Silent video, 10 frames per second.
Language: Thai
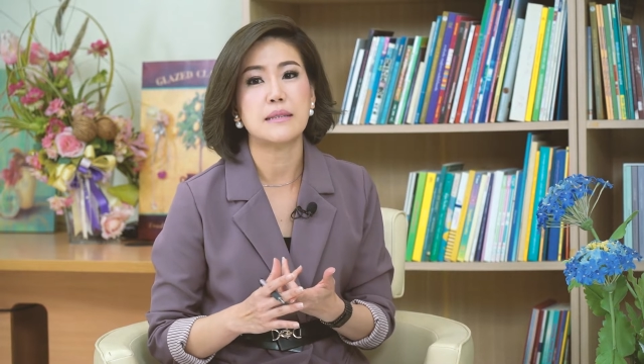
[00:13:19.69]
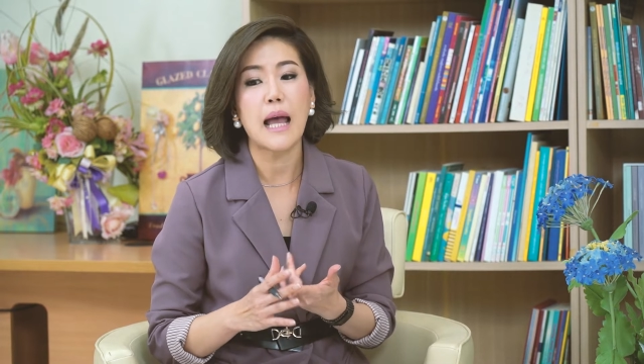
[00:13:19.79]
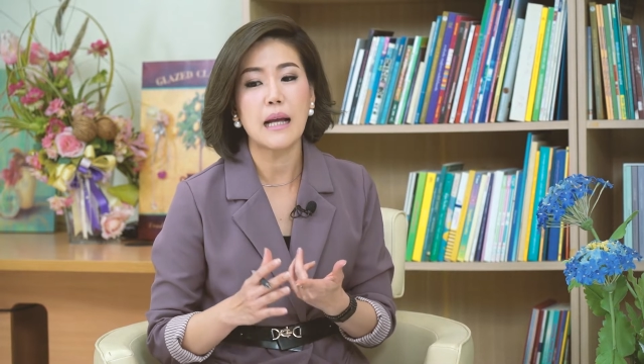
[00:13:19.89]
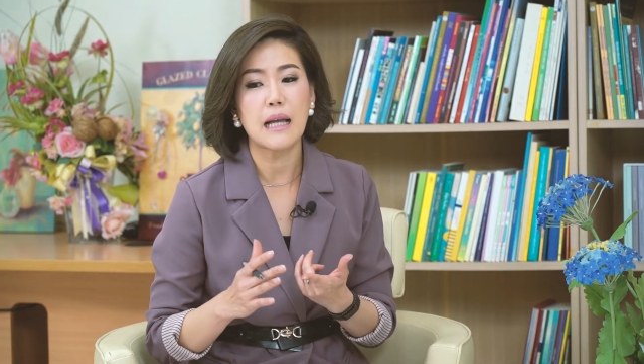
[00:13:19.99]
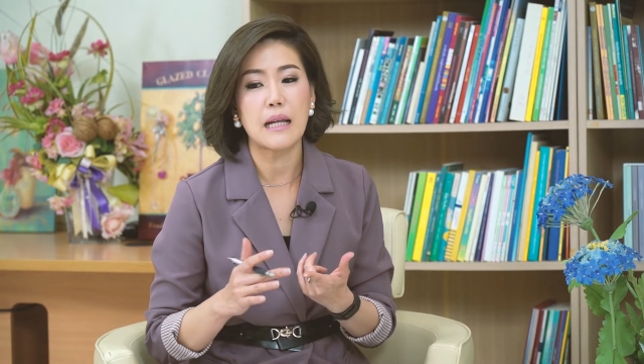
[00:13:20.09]
ส
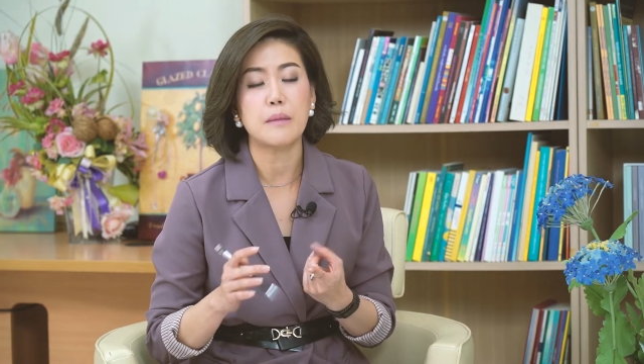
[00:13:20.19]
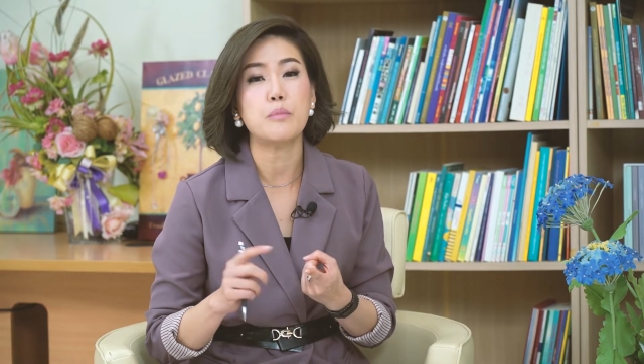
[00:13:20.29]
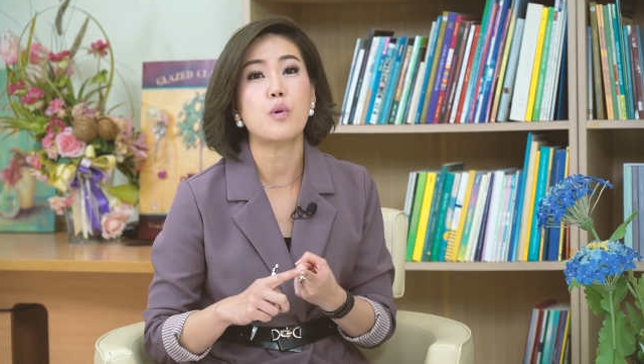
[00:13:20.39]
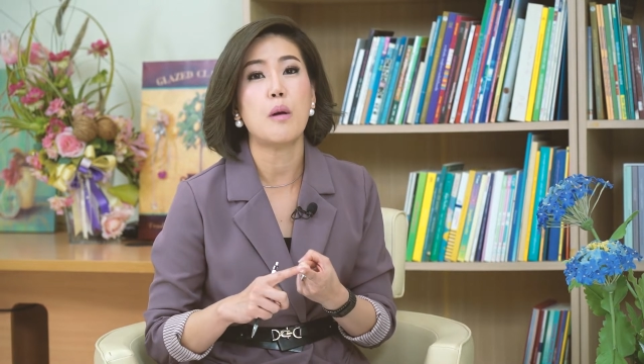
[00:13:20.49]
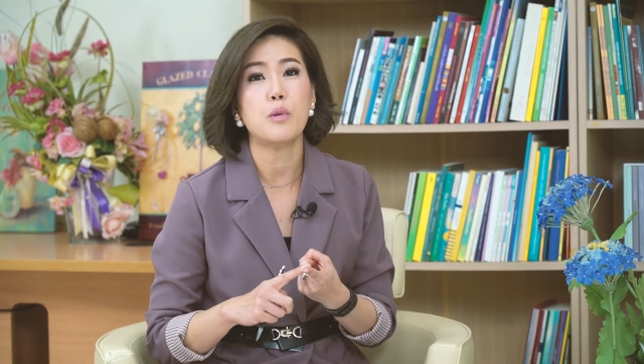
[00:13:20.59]
ร้างการรับ
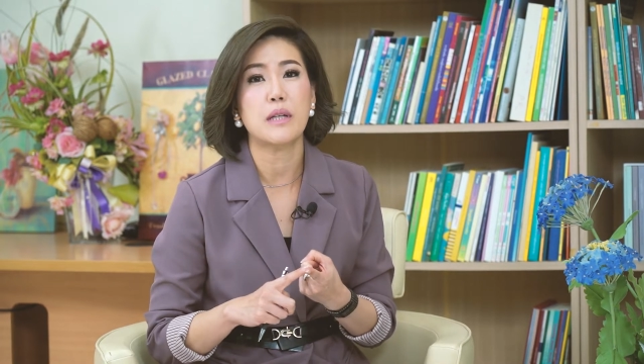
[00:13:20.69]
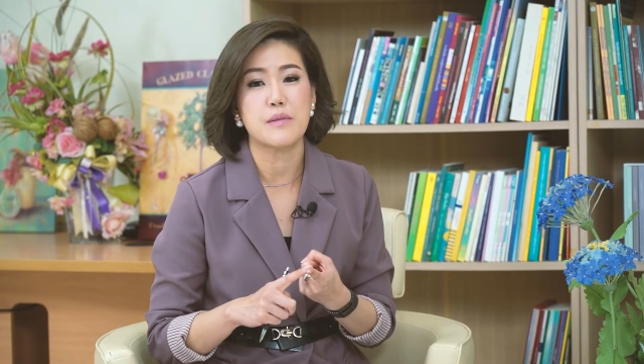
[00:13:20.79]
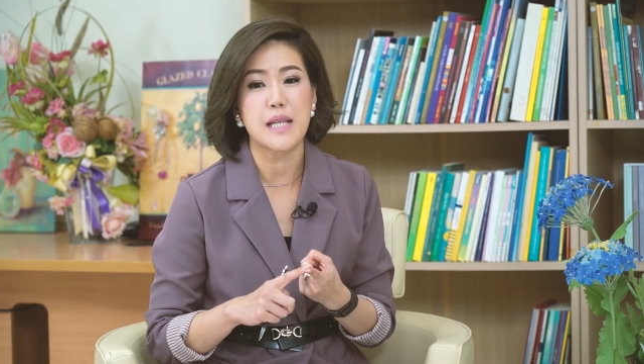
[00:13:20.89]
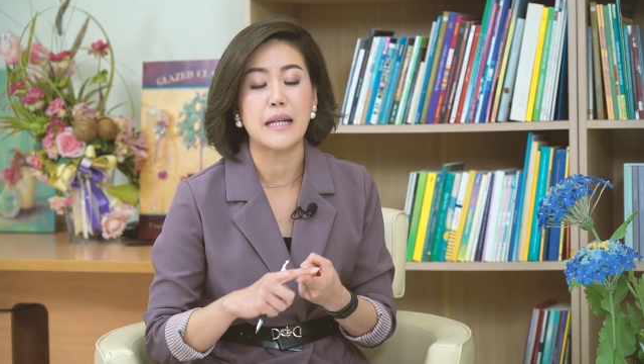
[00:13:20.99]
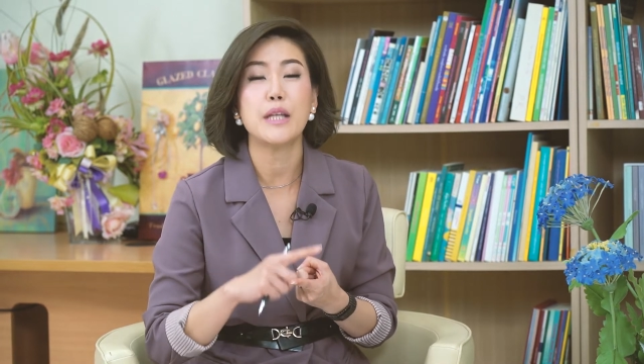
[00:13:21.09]
รู้ข้อมูล
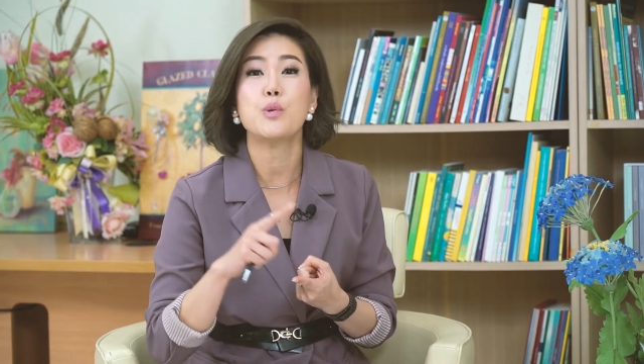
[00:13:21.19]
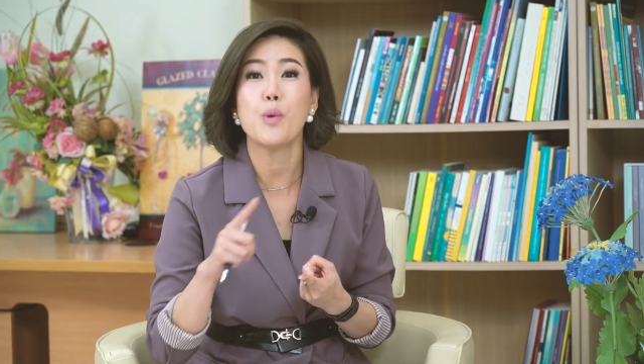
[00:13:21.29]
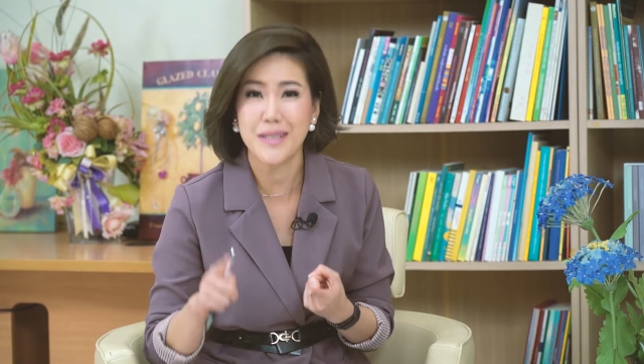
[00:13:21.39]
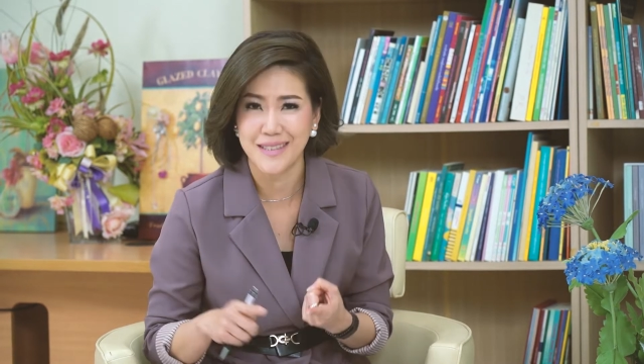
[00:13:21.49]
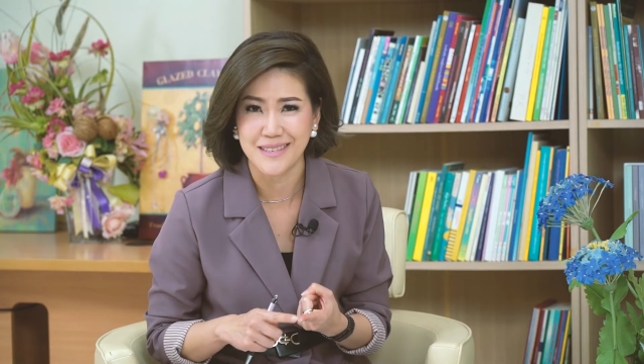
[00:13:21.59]
ข่าวสารได้
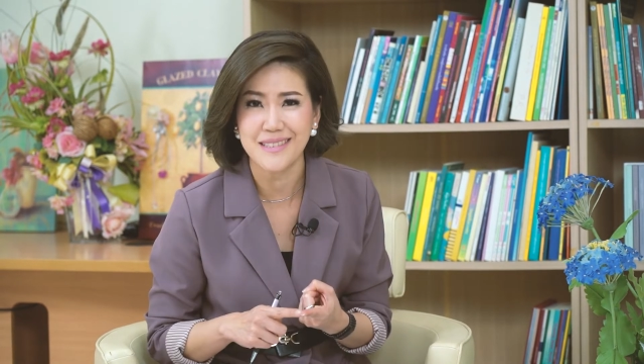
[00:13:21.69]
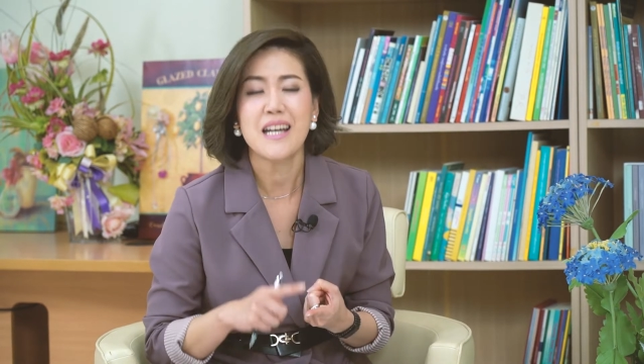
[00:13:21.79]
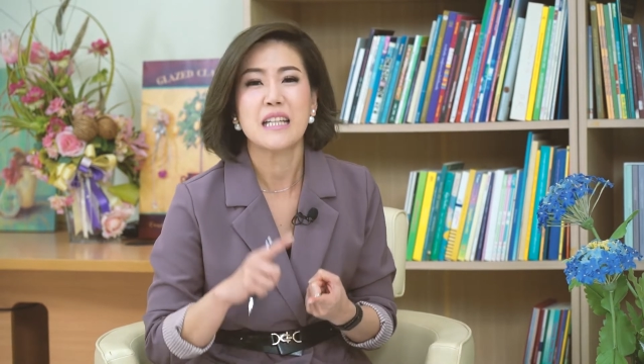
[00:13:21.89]
ทั่วถึง